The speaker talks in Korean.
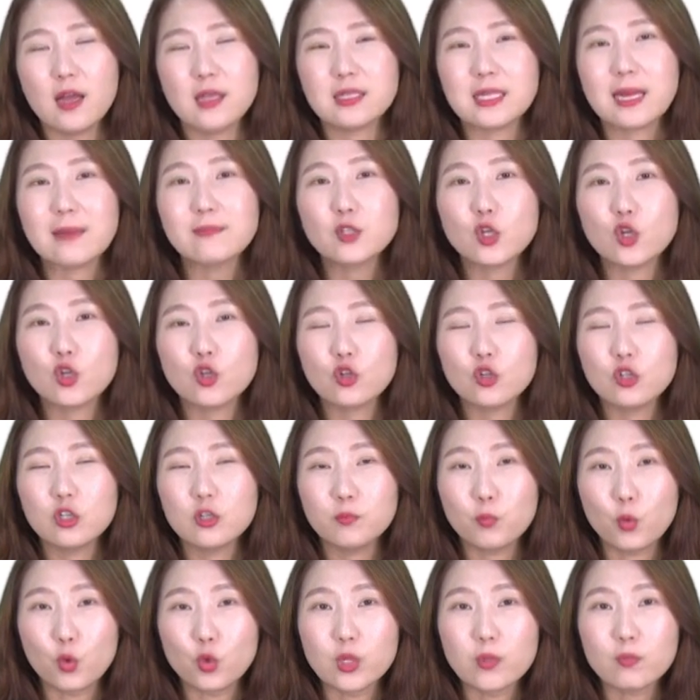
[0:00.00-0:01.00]
3천
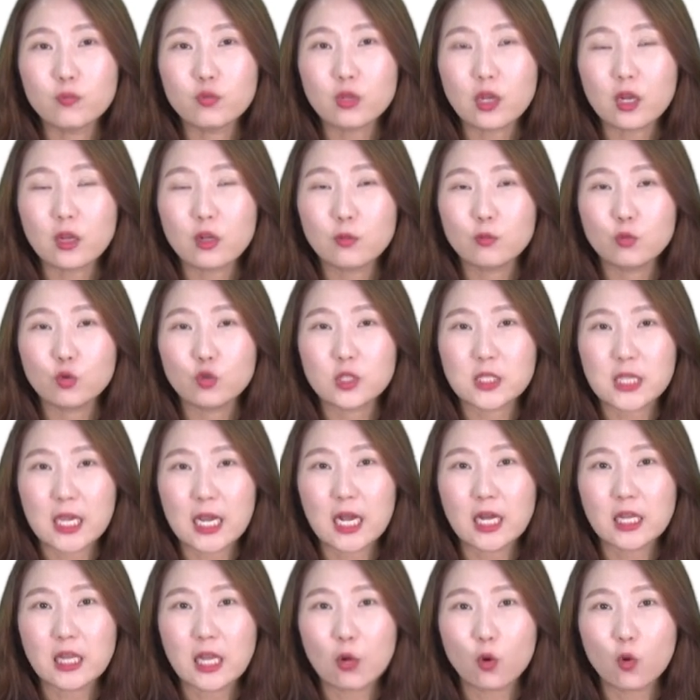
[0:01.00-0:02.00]
원은 본인 부담금으로
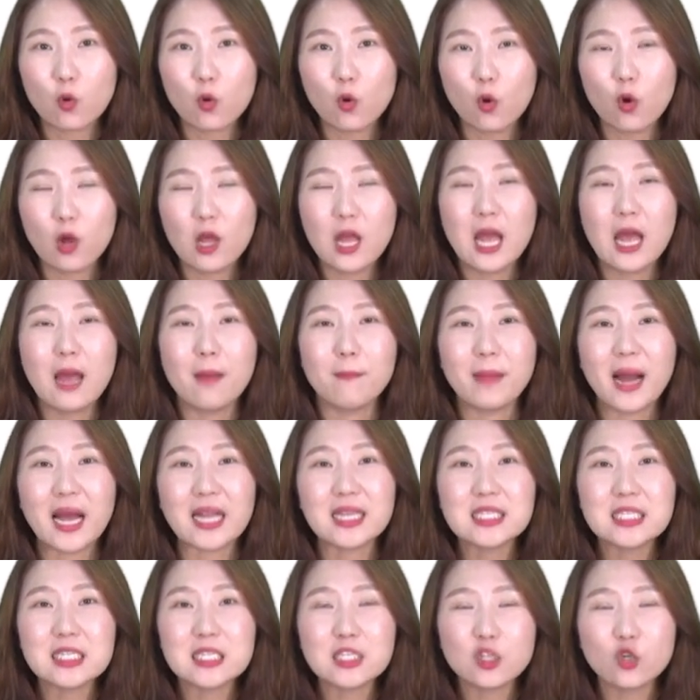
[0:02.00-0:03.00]
제가 내고
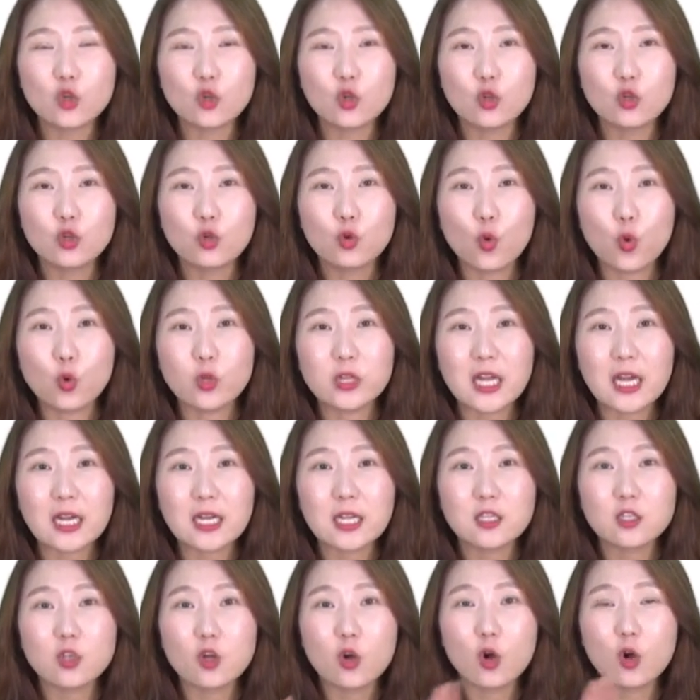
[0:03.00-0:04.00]
17,000원은
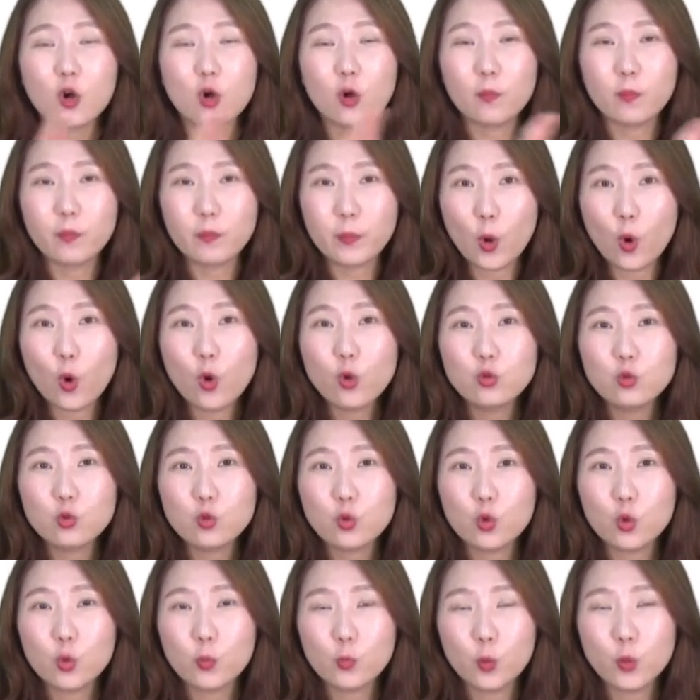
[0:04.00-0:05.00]
공단에서
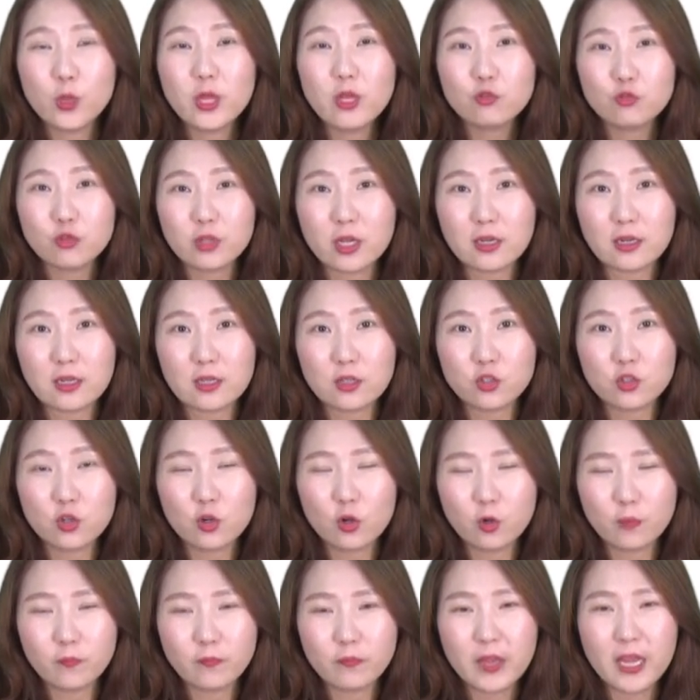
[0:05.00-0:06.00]
병원으로 보내준다
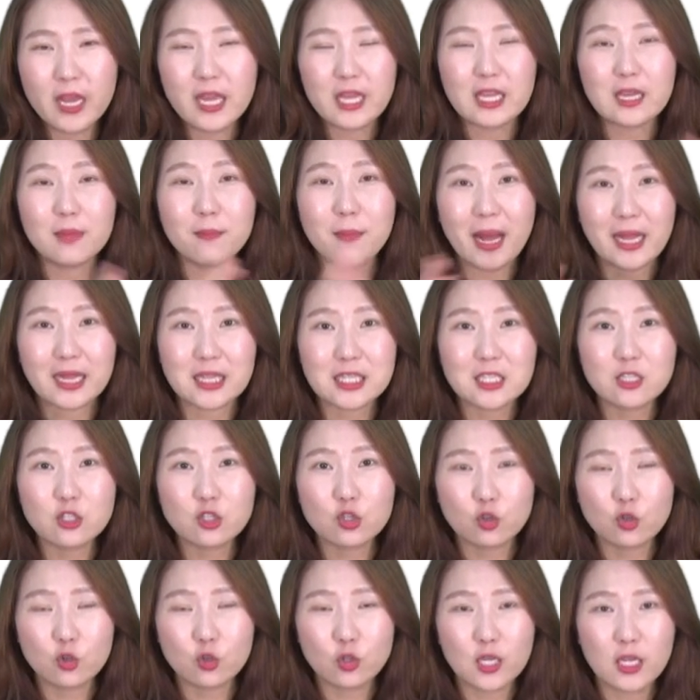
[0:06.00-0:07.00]
그랬죠. 이
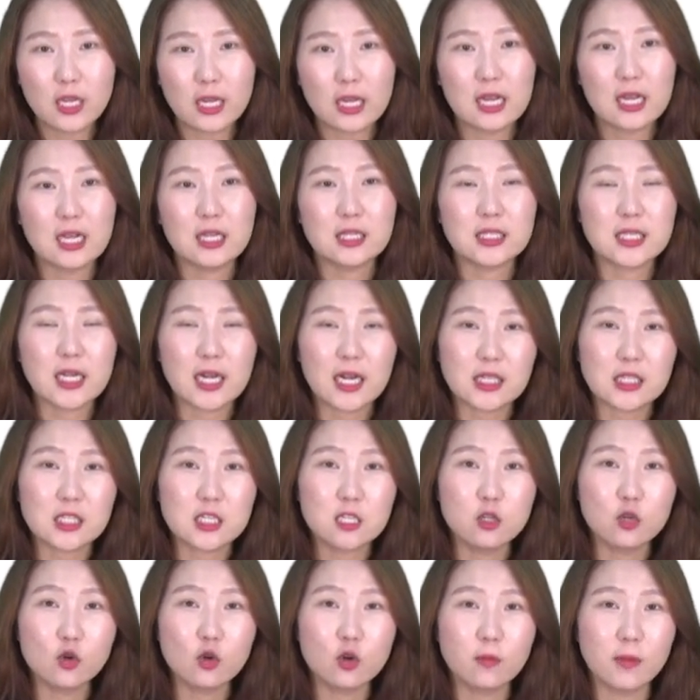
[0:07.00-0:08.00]
17,000원이 제가
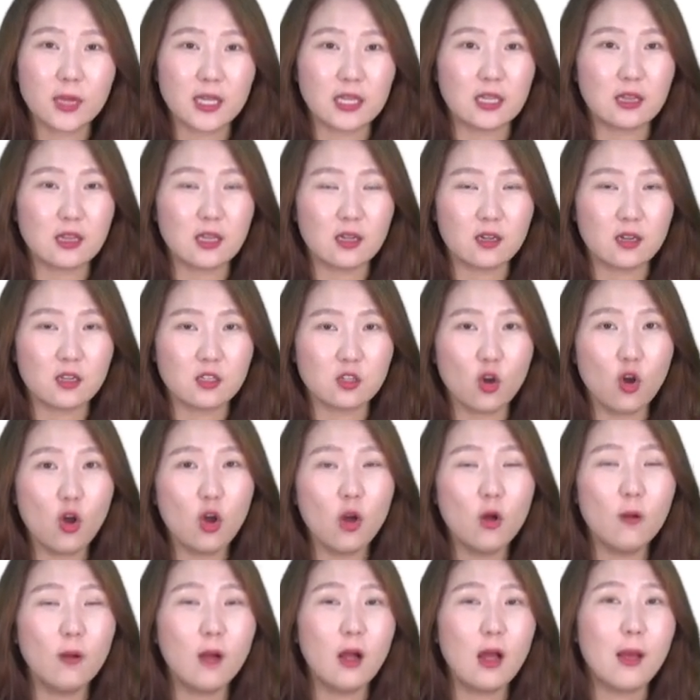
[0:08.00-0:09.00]
진료를 받았다 그래서
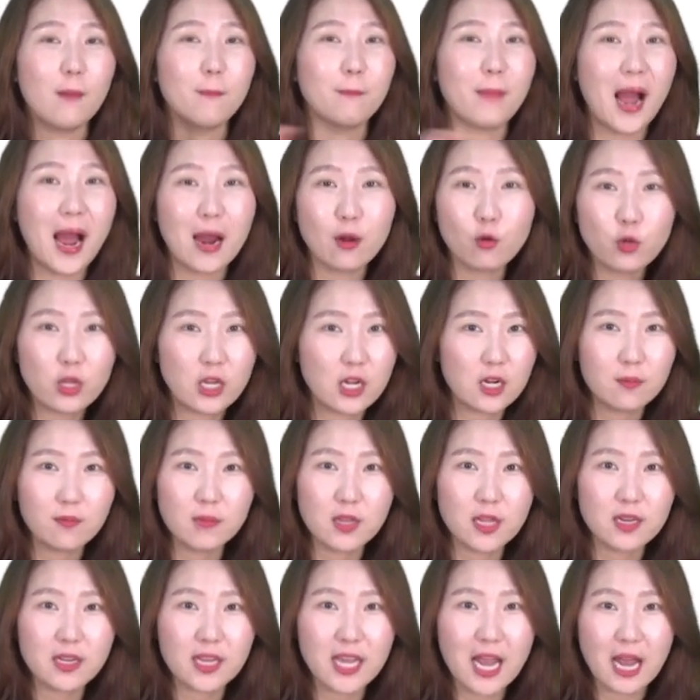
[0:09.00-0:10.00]
바로
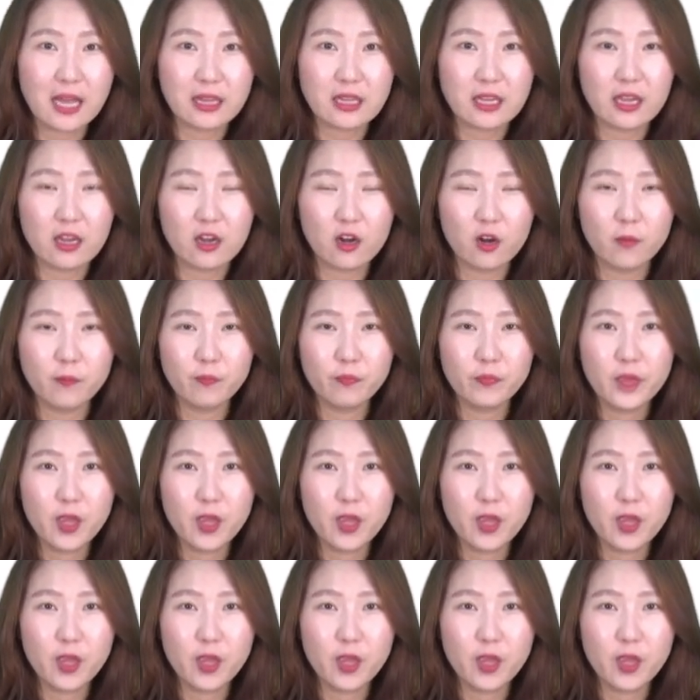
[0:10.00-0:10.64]
입금되는 게 아니에요.